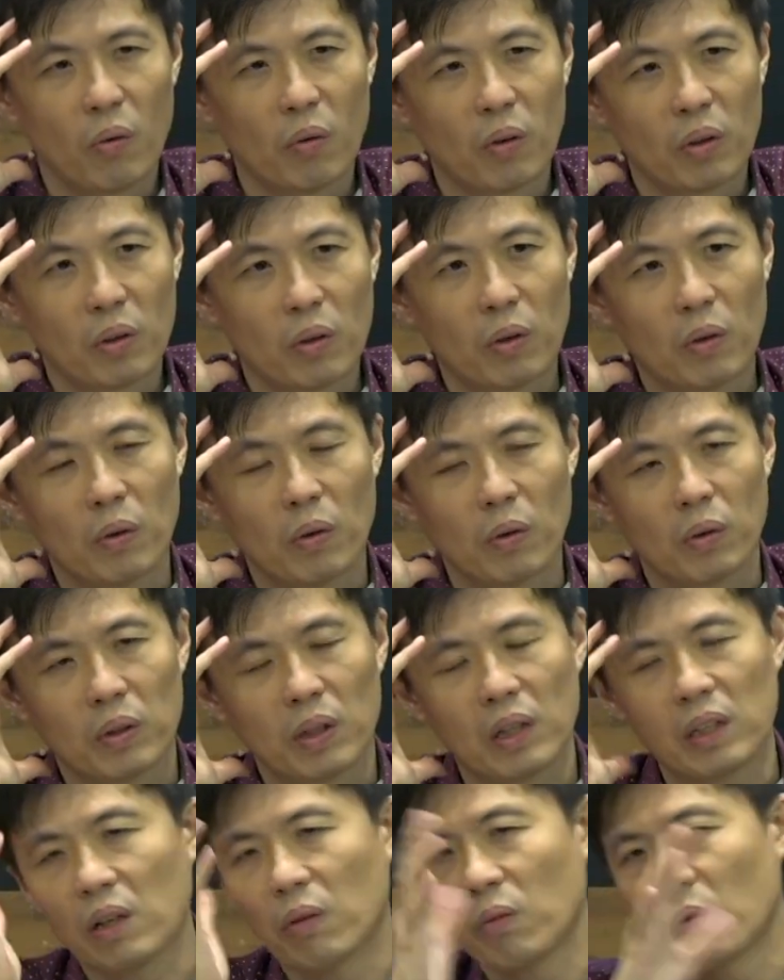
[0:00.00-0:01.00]
我
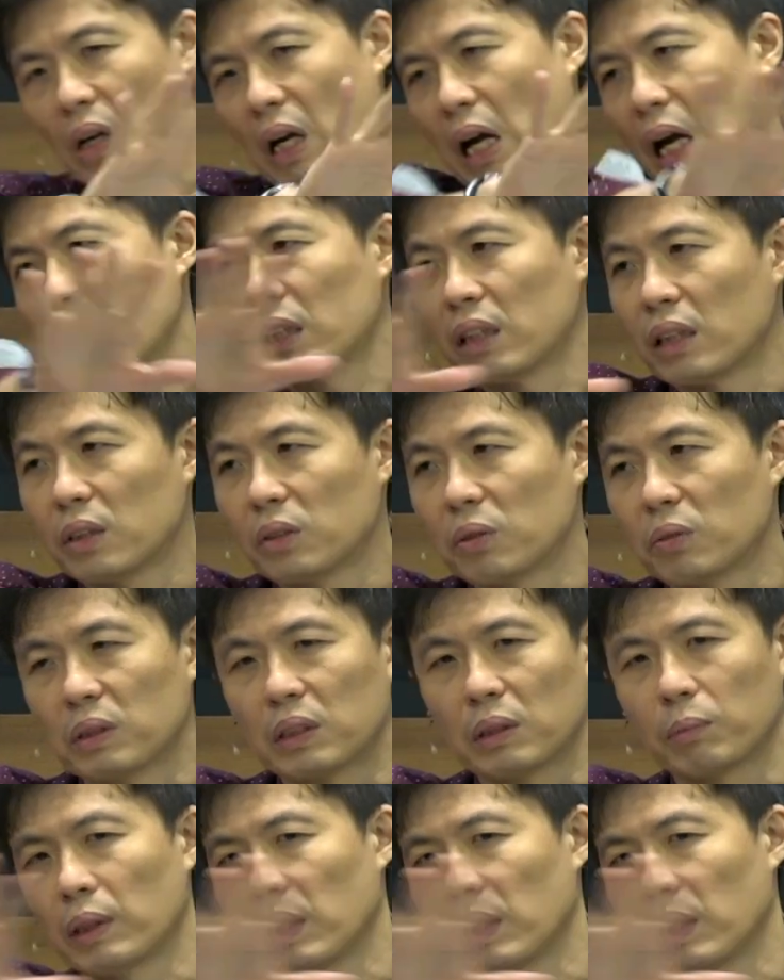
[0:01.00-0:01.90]
那天我看弟兄姐